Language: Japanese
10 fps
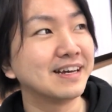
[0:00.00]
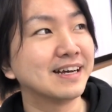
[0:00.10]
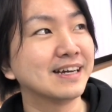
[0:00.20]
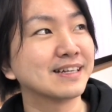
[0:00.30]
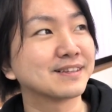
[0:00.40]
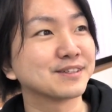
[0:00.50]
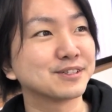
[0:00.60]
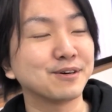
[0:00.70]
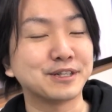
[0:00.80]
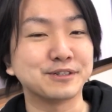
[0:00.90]
えー、っと、
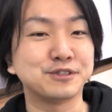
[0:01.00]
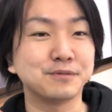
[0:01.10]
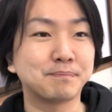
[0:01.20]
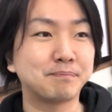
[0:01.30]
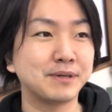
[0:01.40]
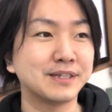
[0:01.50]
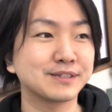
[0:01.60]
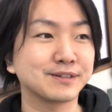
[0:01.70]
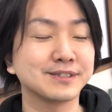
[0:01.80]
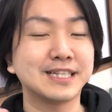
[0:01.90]
商品の出品
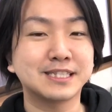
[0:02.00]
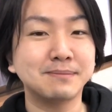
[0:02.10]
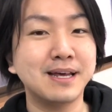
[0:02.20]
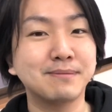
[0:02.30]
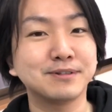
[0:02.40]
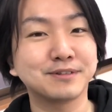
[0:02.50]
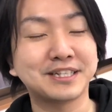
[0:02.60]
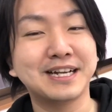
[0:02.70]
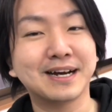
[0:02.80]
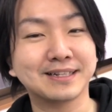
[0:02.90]
のその説明文の
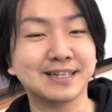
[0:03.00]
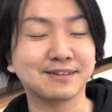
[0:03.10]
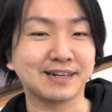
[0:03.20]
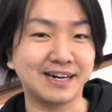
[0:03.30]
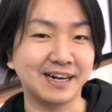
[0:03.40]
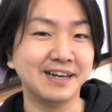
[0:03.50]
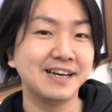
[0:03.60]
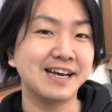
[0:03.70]
ひな形とか、